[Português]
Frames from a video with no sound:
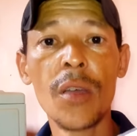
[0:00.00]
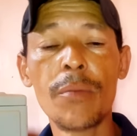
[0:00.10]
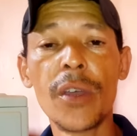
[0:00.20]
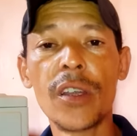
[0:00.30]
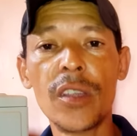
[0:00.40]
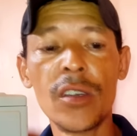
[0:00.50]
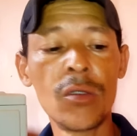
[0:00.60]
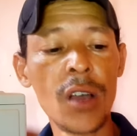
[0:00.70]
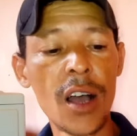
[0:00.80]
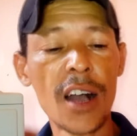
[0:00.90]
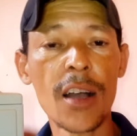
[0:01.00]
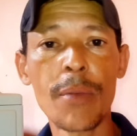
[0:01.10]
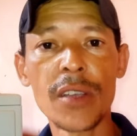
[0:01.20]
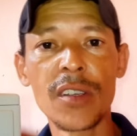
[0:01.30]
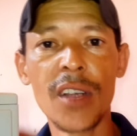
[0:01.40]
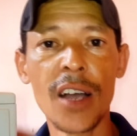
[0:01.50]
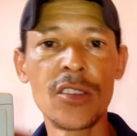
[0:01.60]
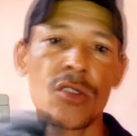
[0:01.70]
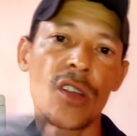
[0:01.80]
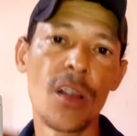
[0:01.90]
perdeu a capacidade
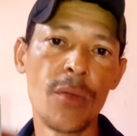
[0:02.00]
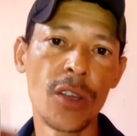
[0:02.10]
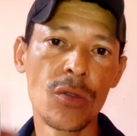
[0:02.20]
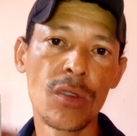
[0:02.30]
de isolamento